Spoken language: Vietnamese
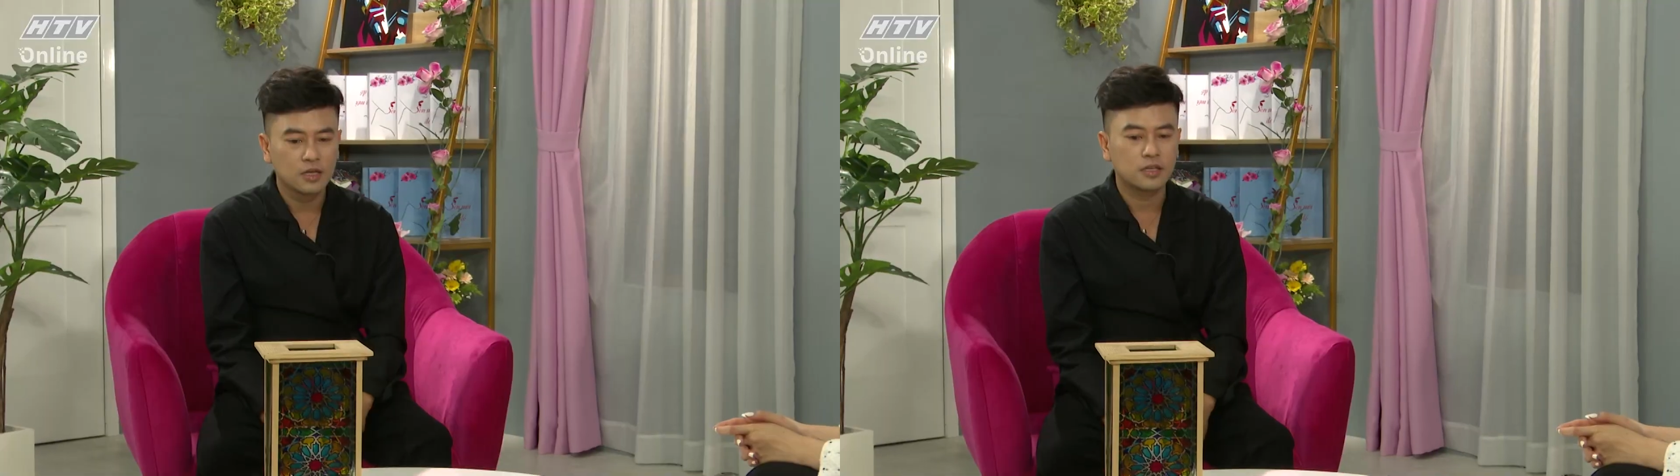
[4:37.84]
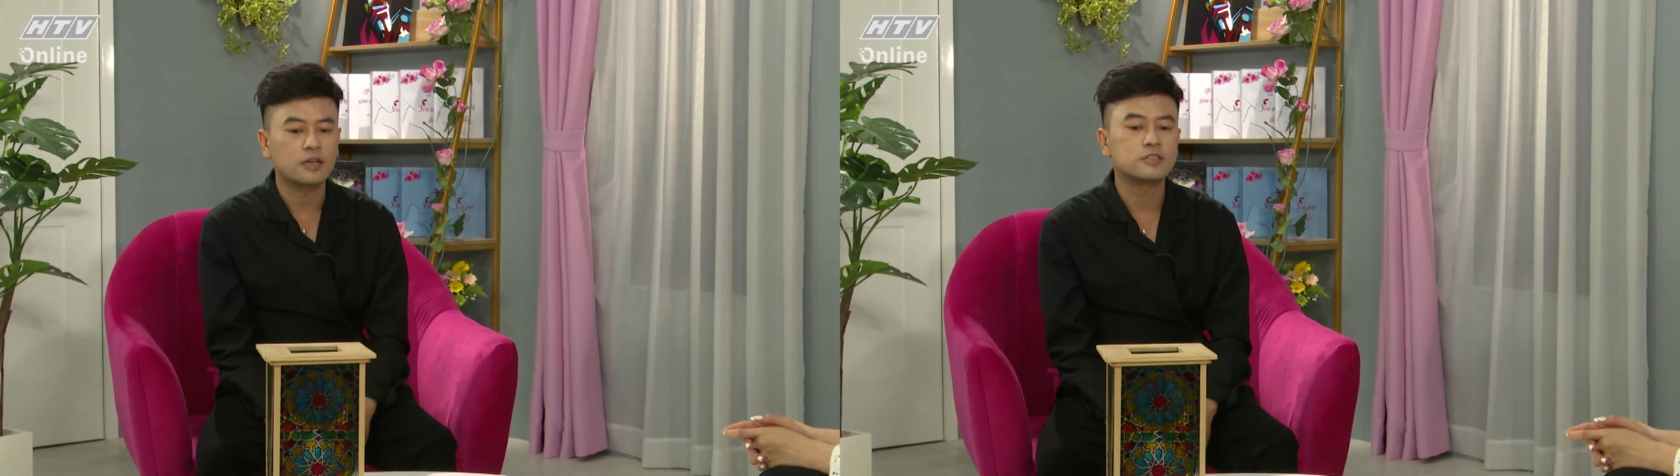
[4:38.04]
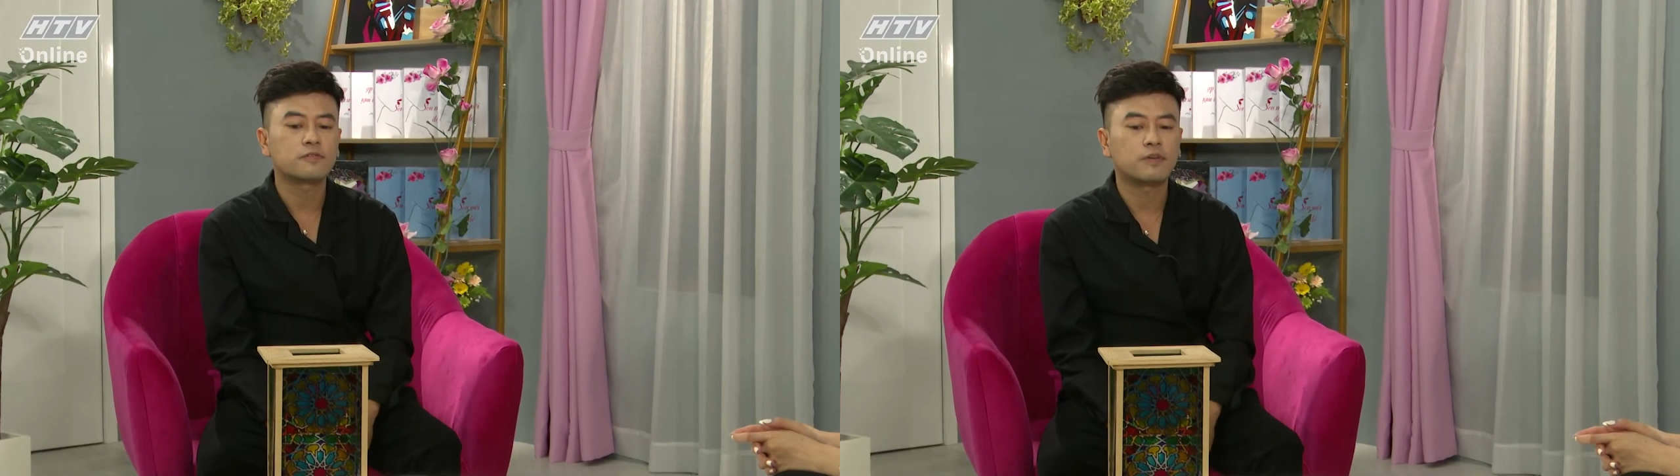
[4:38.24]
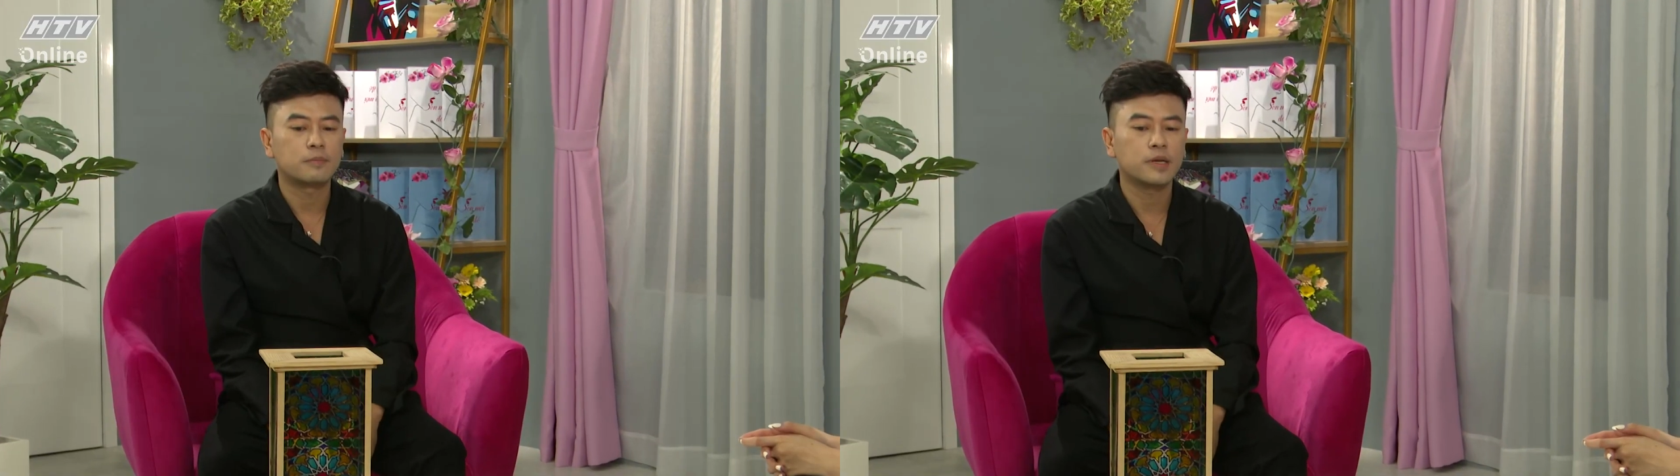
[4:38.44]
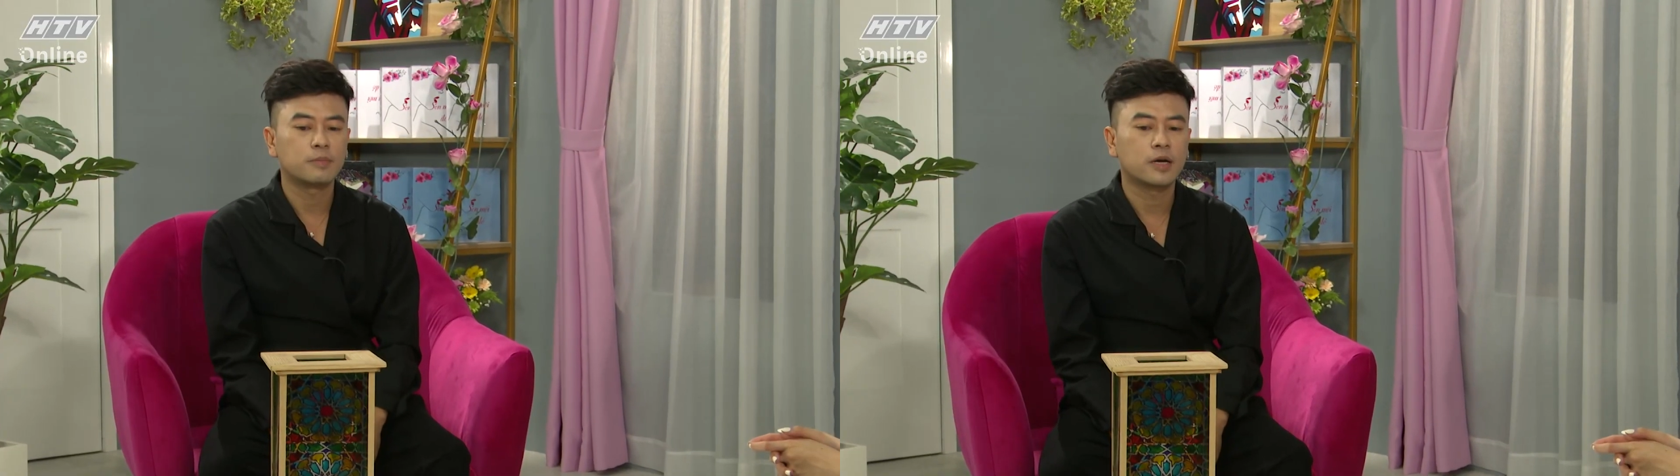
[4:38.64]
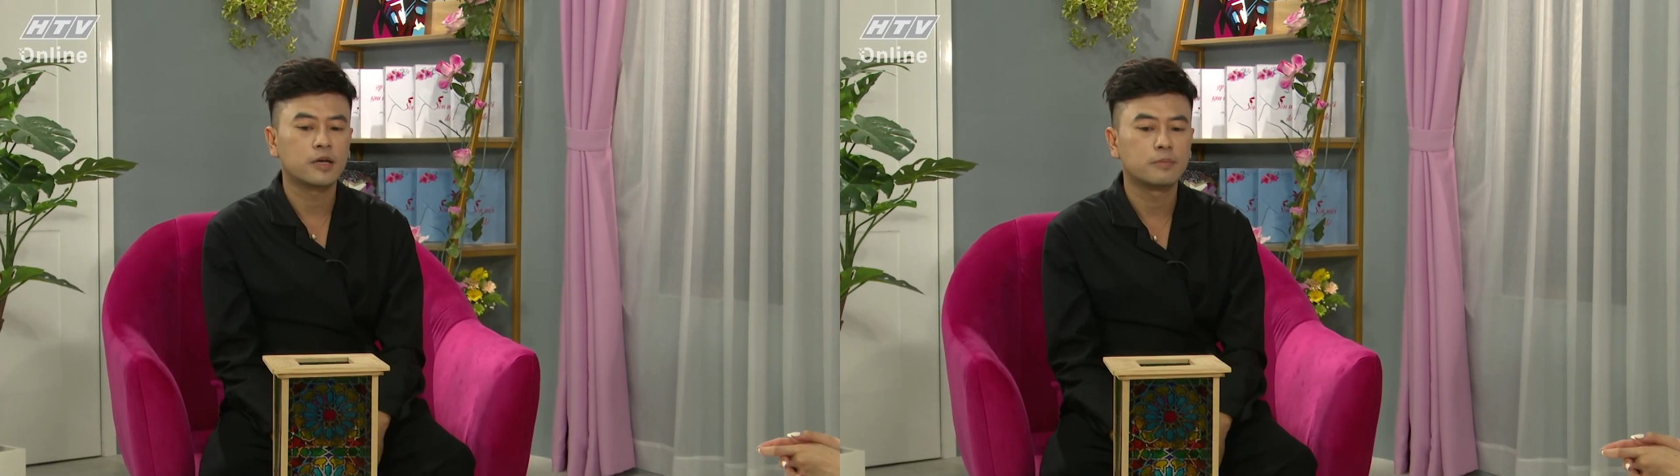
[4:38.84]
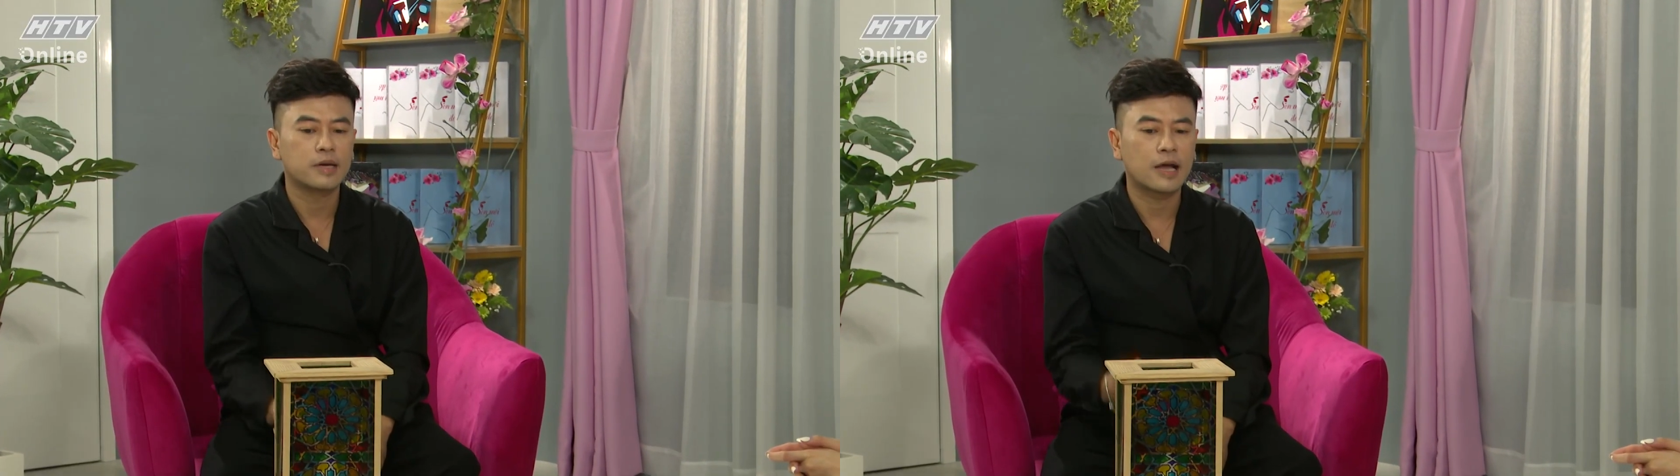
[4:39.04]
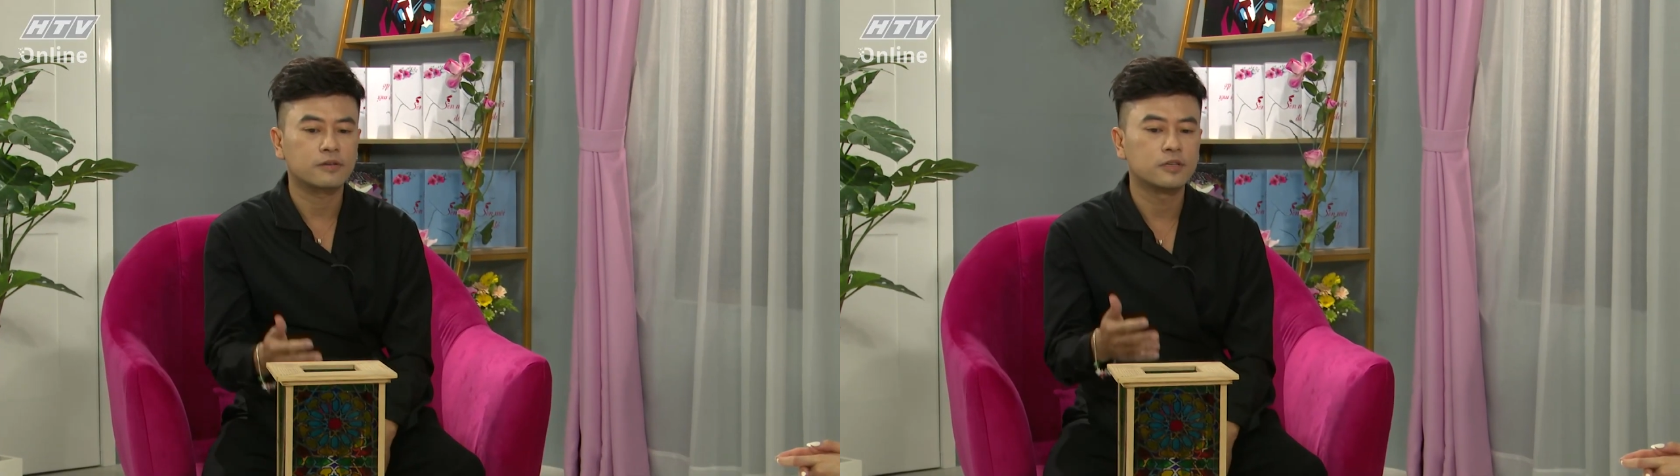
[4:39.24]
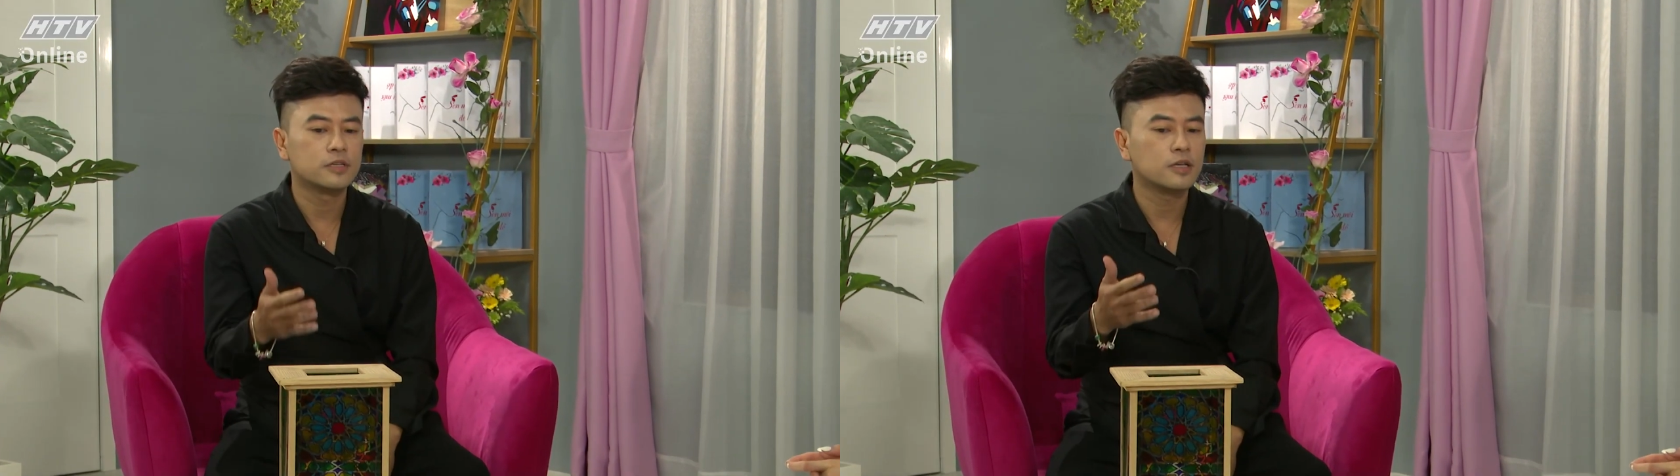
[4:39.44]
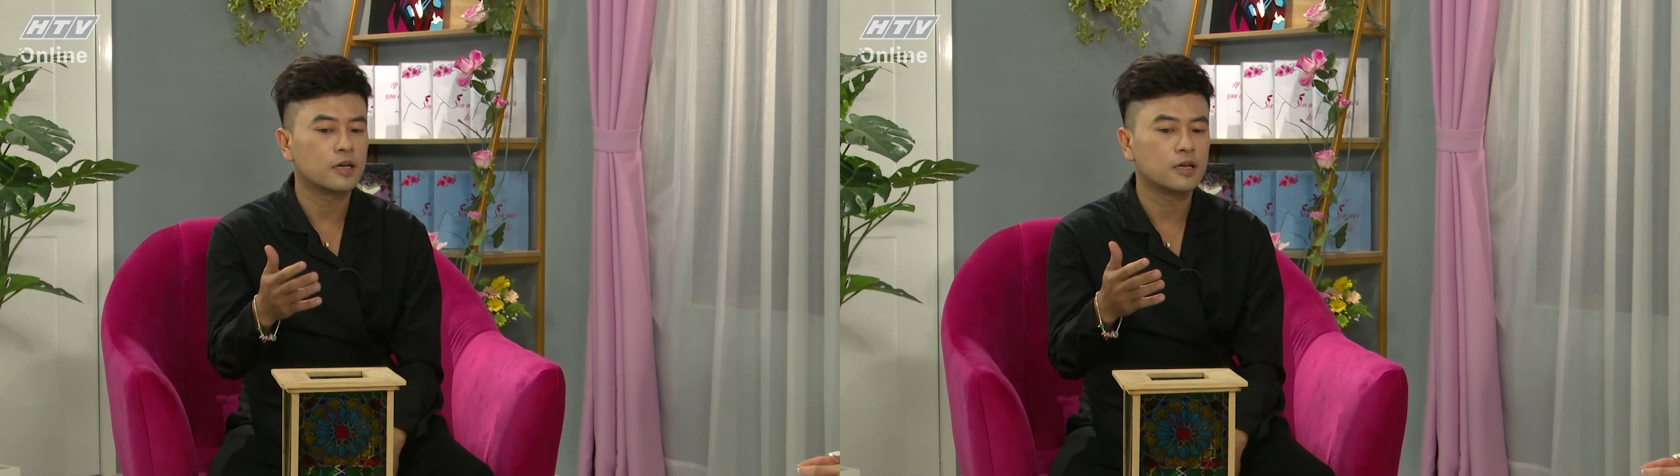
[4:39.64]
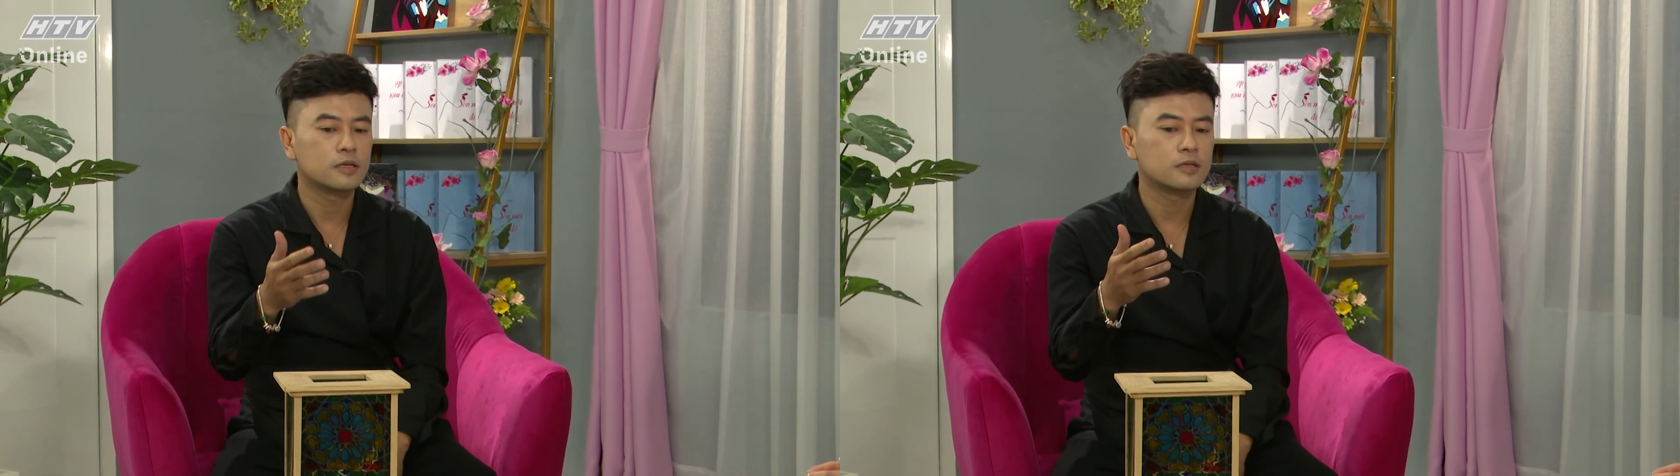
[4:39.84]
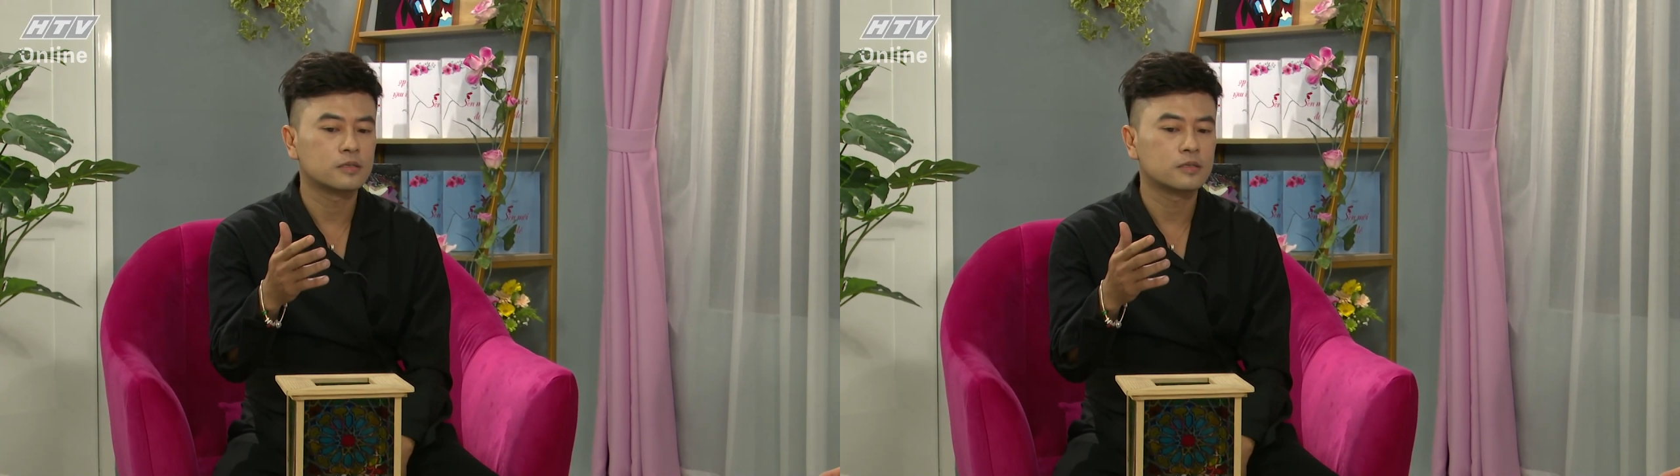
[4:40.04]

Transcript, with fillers: những cái sản phẩm này mà khi mà đặt dưới ờ,